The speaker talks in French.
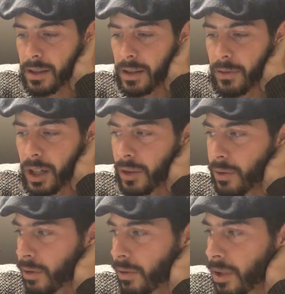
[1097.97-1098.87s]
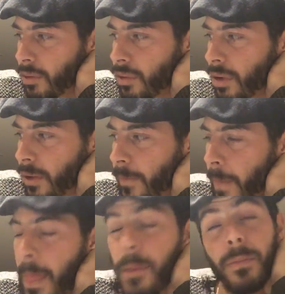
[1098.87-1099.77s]
et, voilà, donc on a eu
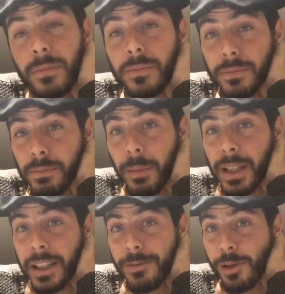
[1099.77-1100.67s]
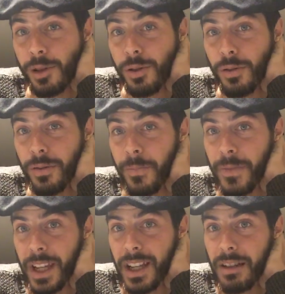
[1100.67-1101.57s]
pas mal d'émotions,
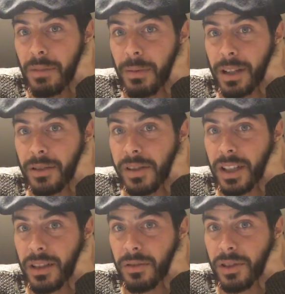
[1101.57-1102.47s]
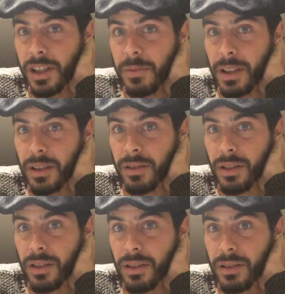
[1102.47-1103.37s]
pas mal de scènes, donc j'espère
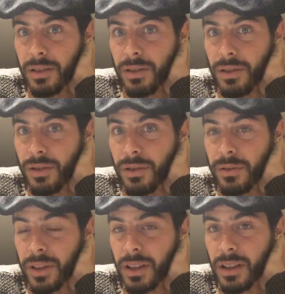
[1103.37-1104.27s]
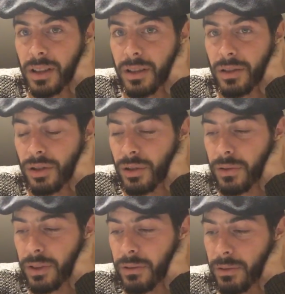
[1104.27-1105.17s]
que, que je vais, euh, que je
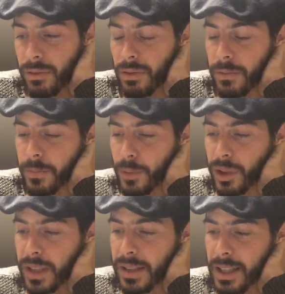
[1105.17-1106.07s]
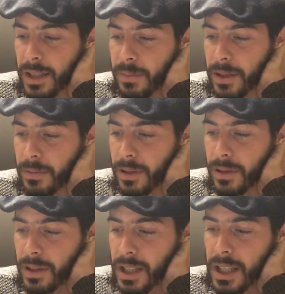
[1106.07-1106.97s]
vais vous euh, montrer ça
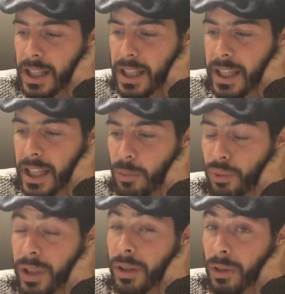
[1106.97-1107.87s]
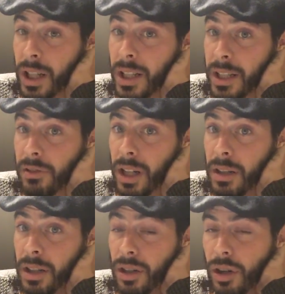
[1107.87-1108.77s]
rapidement. Et puis il y, aura, il y
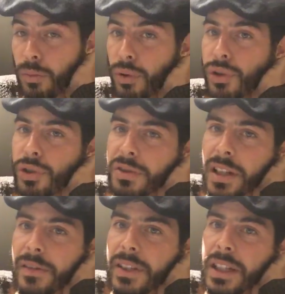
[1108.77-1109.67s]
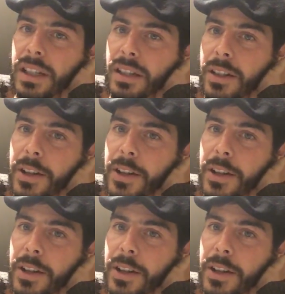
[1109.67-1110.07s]
encore beaucoup de choses à venir.